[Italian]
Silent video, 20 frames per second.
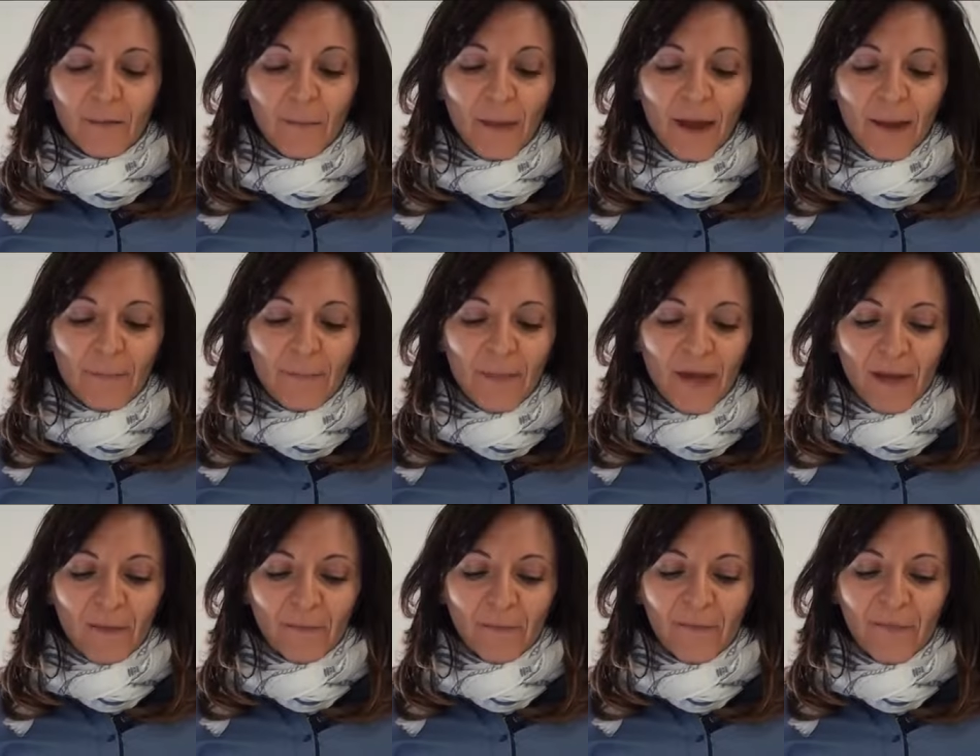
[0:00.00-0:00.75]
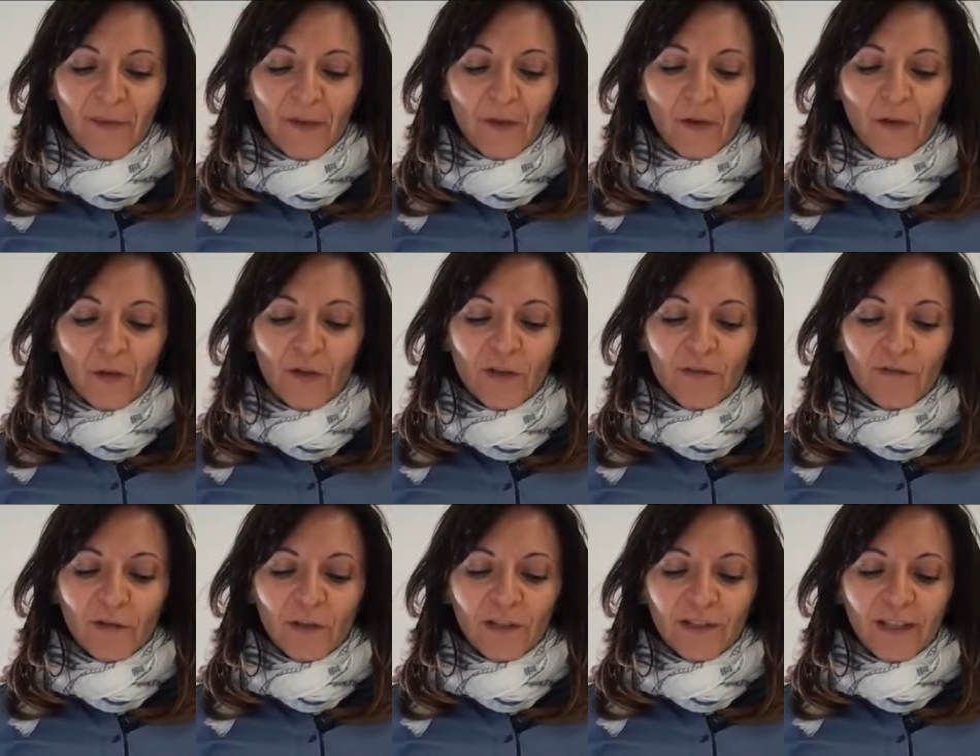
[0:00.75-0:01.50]
ma a me,
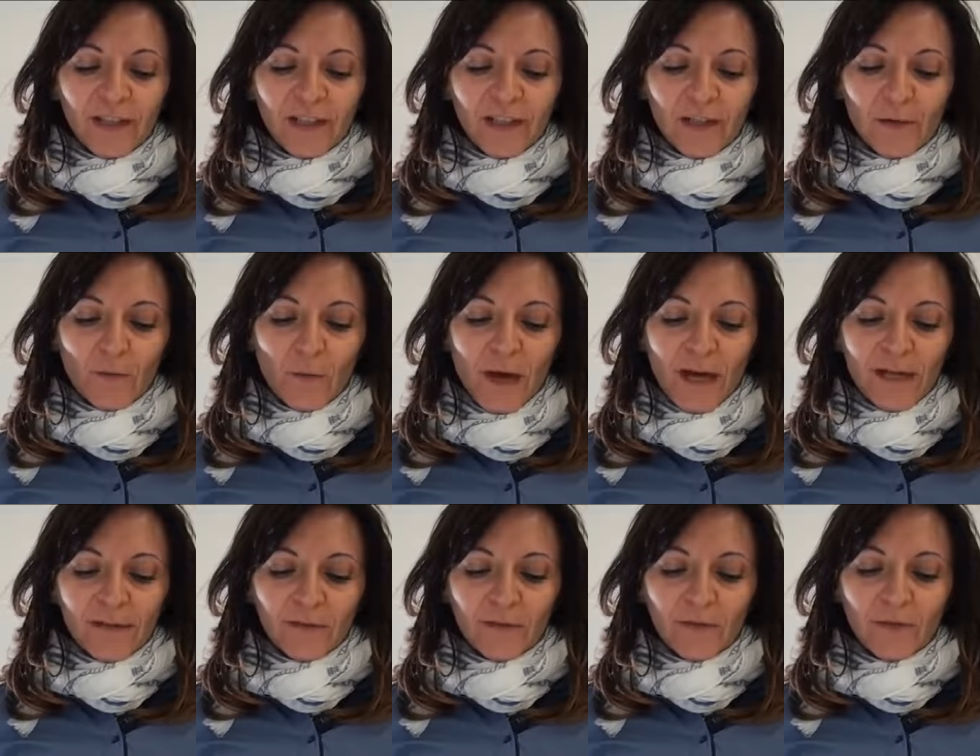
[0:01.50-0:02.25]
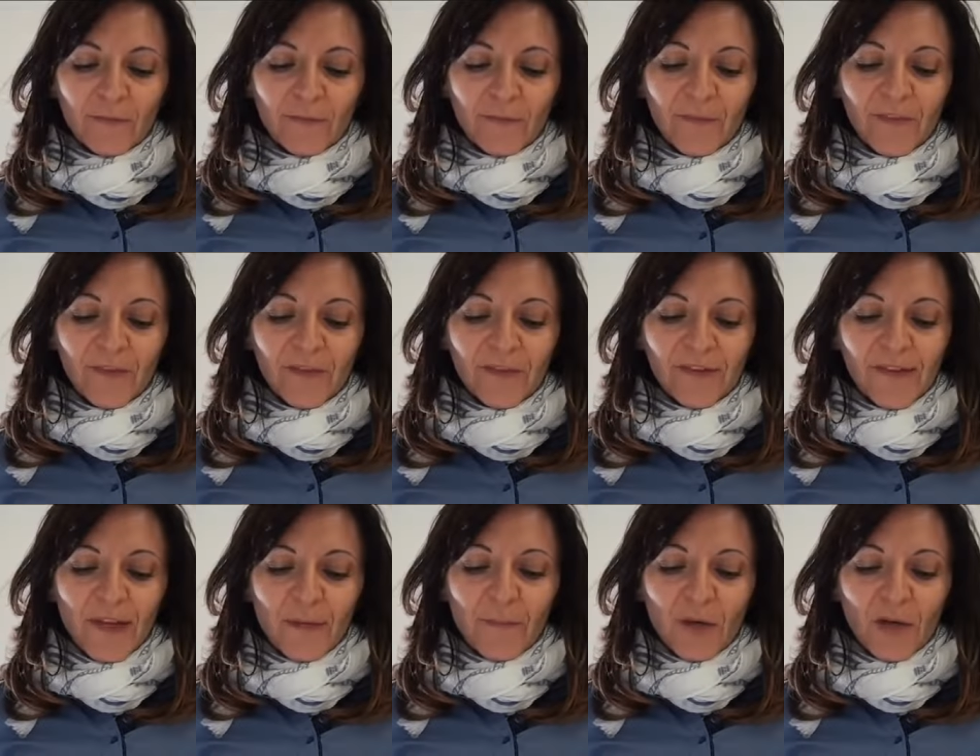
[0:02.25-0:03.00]
ogni volta che li guardo,
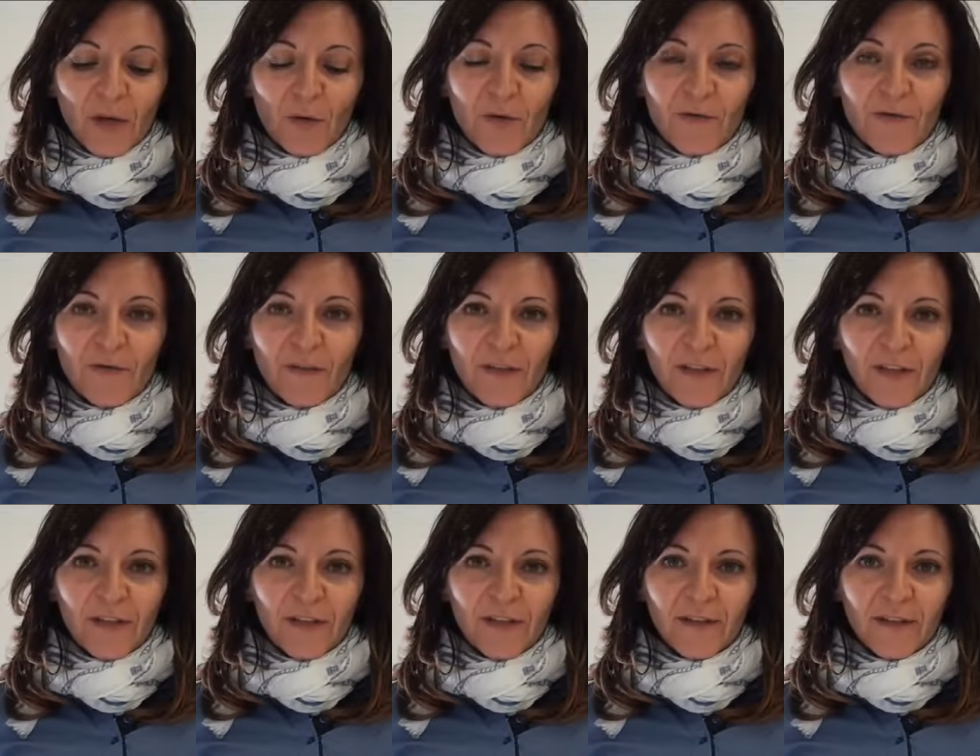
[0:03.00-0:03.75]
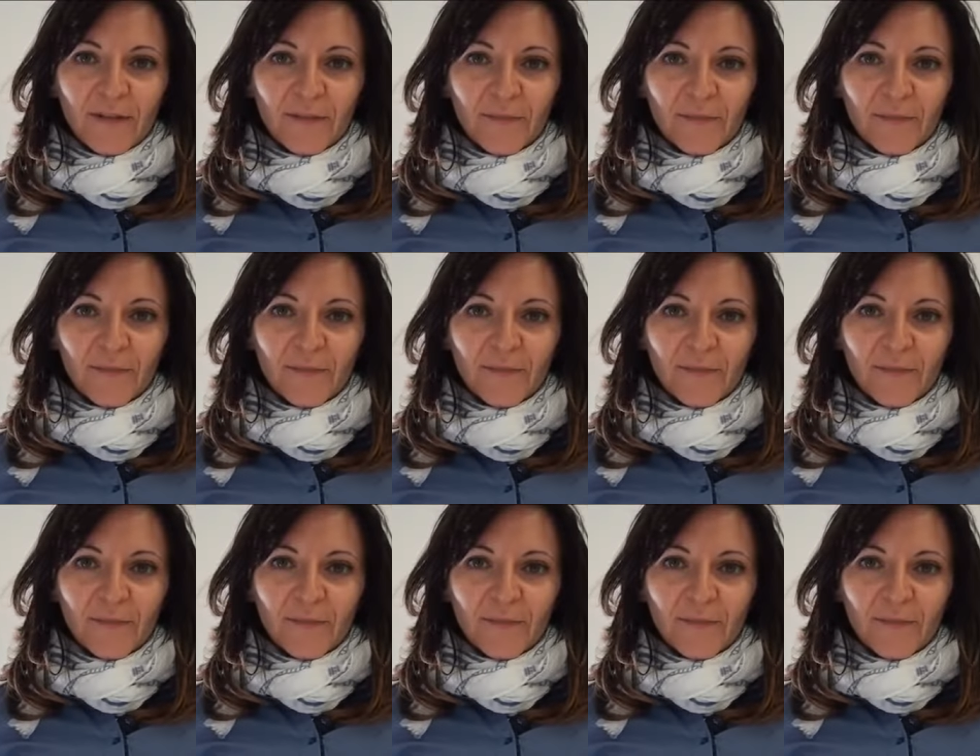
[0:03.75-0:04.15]
sembrano infiniti.